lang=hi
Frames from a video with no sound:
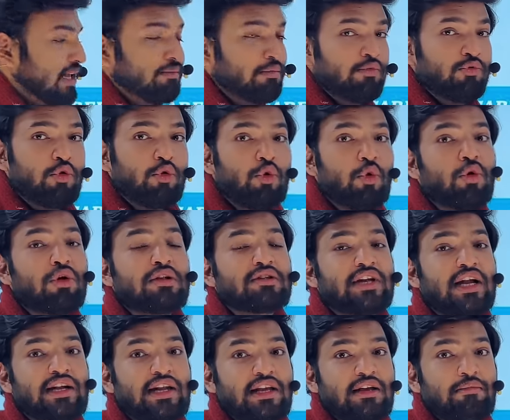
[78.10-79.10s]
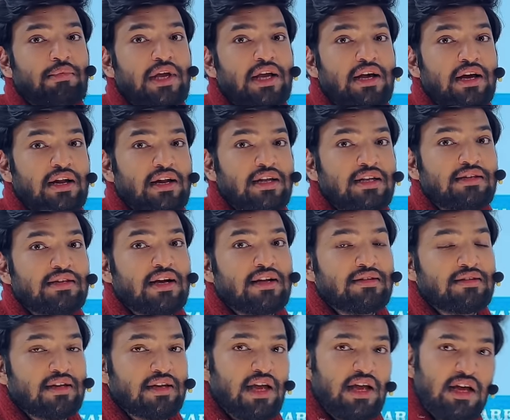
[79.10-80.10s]
साथ में वो गोल सेटिंग भी करनी
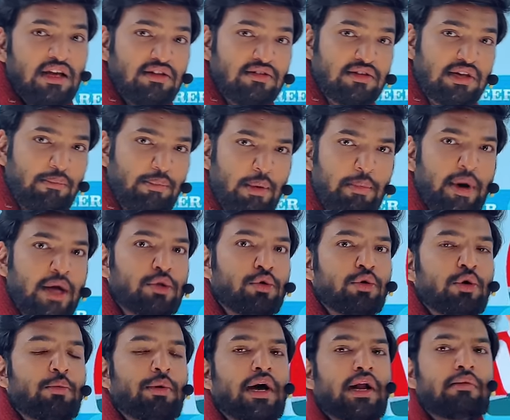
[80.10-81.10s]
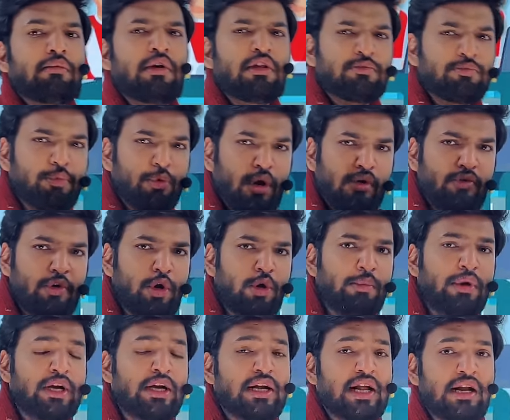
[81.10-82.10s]
जान सके इन सभी बातों के बारे में इस पूरी वीडियो
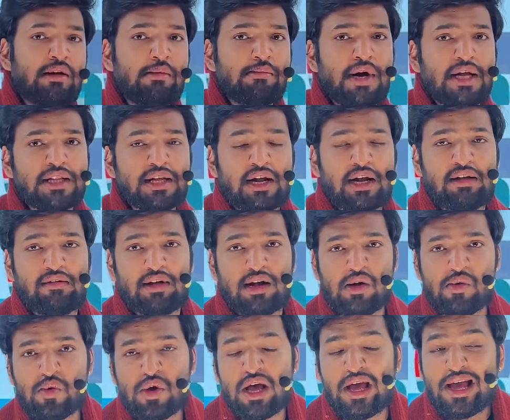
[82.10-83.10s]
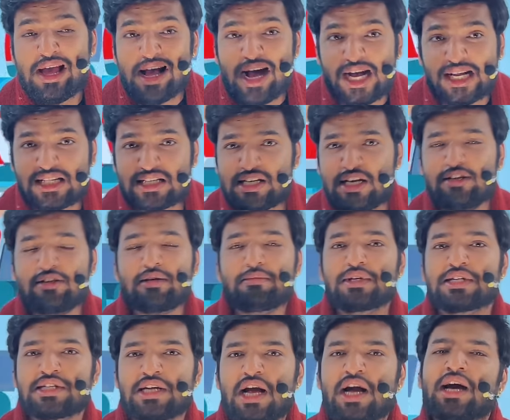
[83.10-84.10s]
में डिटेल में बात करने वाला हूं अच्छे से
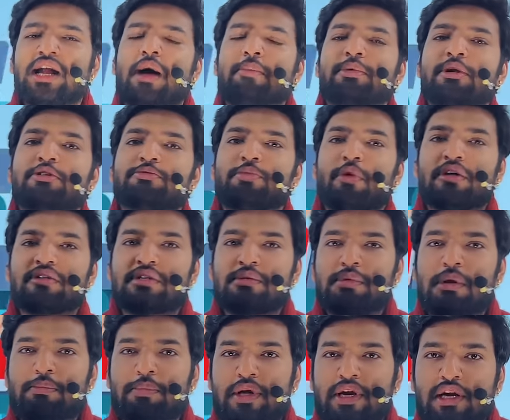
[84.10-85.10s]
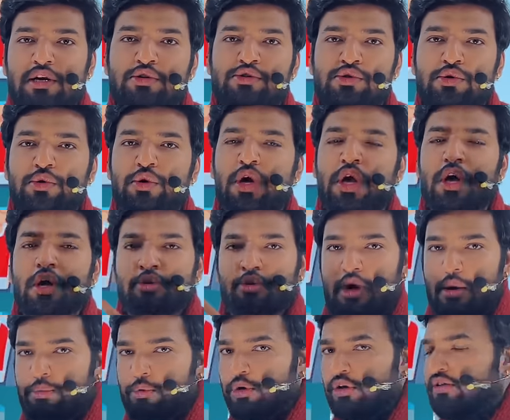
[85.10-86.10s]
समझना अगर आप रिस्पॉन्सिबल पेरेंट्स हो
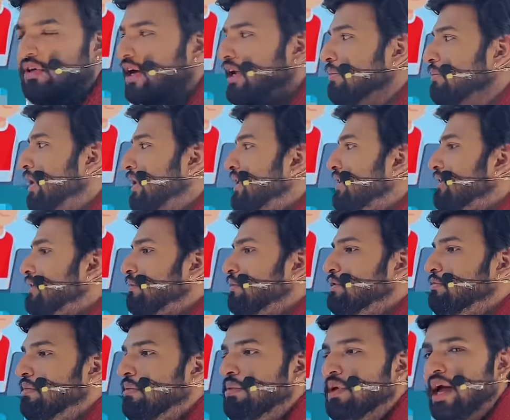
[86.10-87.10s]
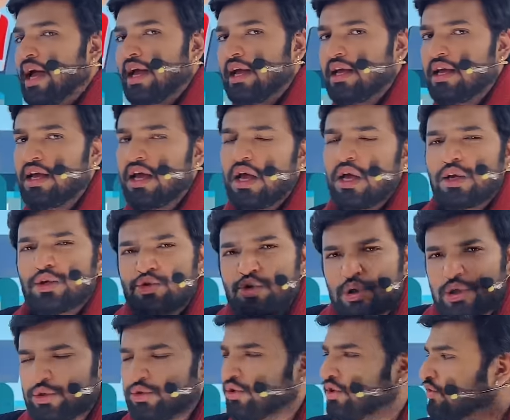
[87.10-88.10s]
तो आपको ये सारी बातें समझ में भी आएंगी
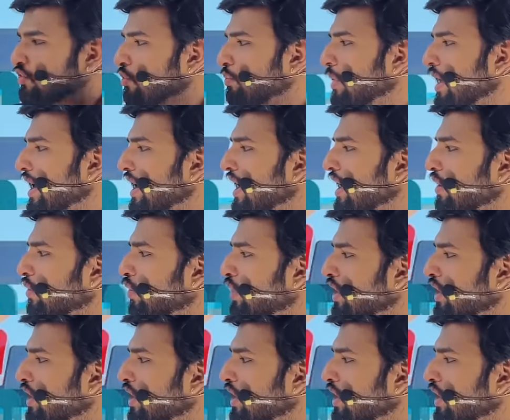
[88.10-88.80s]
छोटे छोटे से उपाय हैं